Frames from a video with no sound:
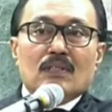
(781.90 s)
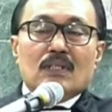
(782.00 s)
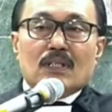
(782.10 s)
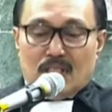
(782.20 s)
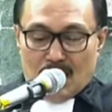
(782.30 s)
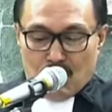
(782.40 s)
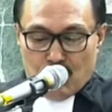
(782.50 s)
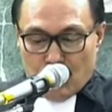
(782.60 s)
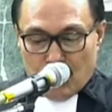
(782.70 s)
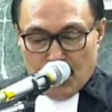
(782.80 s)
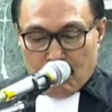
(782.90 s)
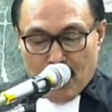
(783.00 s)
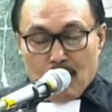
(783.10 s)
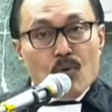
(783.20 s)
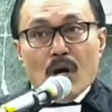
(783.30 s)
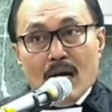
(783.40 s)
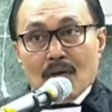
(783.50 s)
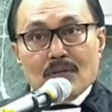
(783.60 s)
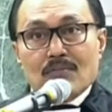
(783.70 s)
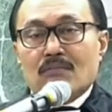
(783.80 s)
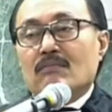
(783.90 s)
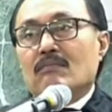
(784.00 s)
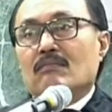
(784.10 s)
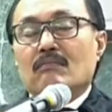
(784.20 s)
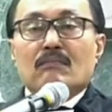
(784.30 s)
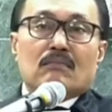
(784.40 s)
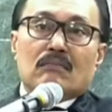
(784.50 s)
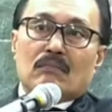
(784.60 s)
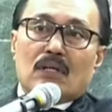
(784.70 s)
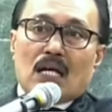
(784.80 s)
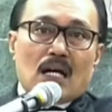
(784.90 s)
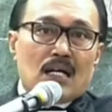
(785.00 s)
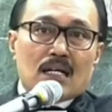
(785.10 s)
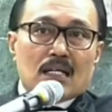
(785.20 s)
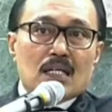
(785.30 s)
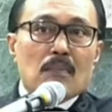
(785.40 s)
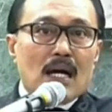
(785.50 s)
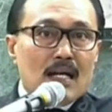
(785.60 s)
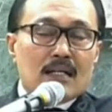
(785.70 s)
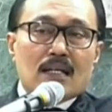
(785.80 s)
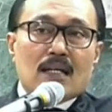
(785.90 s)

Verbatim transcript: Deng bui pebuaun aha kelemahan.